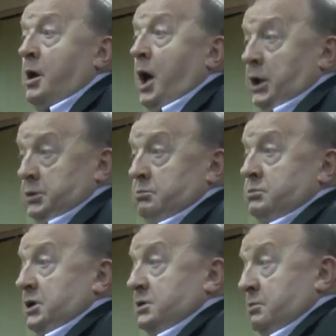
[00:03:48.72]
A
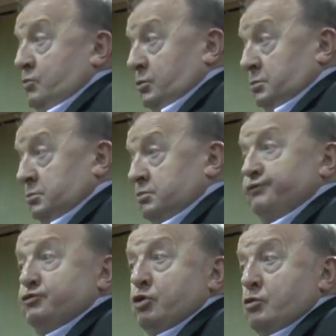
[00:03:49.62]
tymczasem on
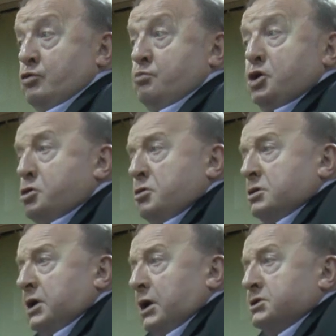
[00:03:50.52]
w ciągu
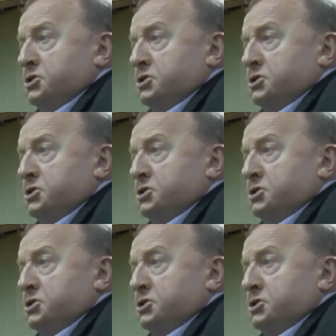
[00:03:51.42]
miesiąca z